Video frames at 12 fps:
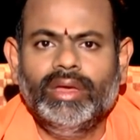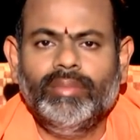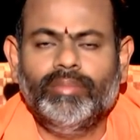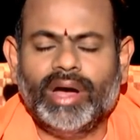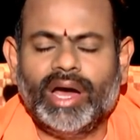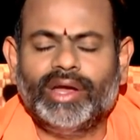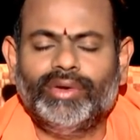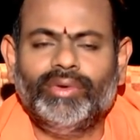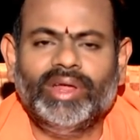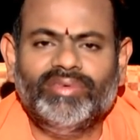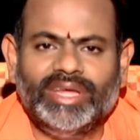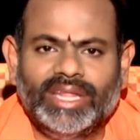భారత్ టుడే
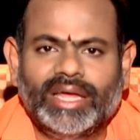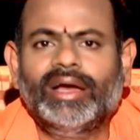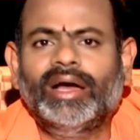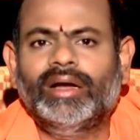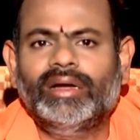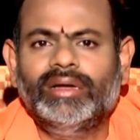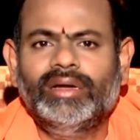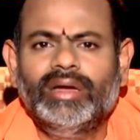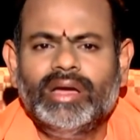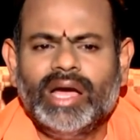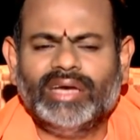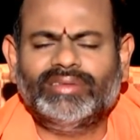వేదికగా
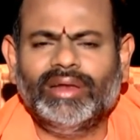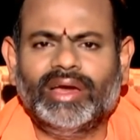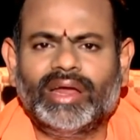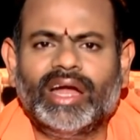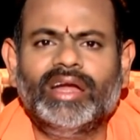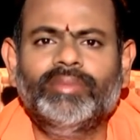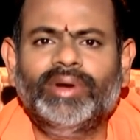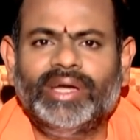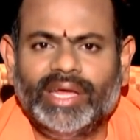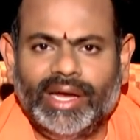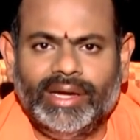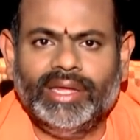అసలు గ్రహణం అంటే
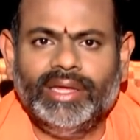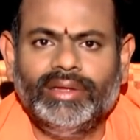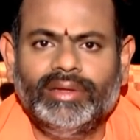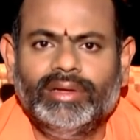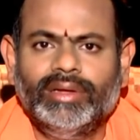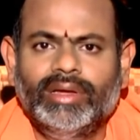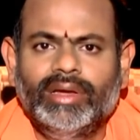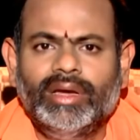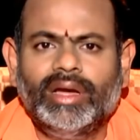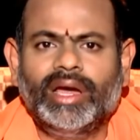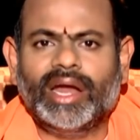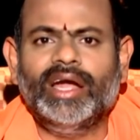ఏంటి
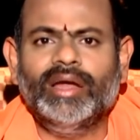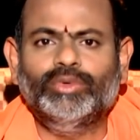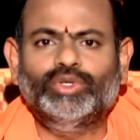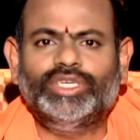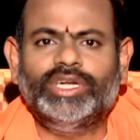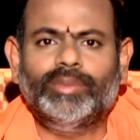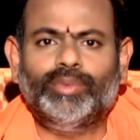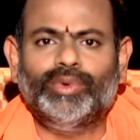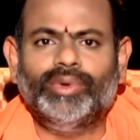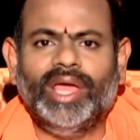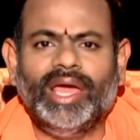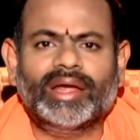గ్రహణం వచ్చినప్పుడు
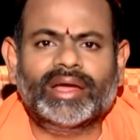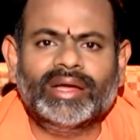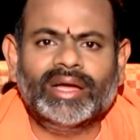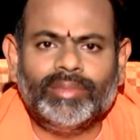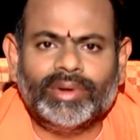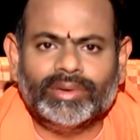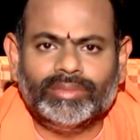ఏ రకంగా మనం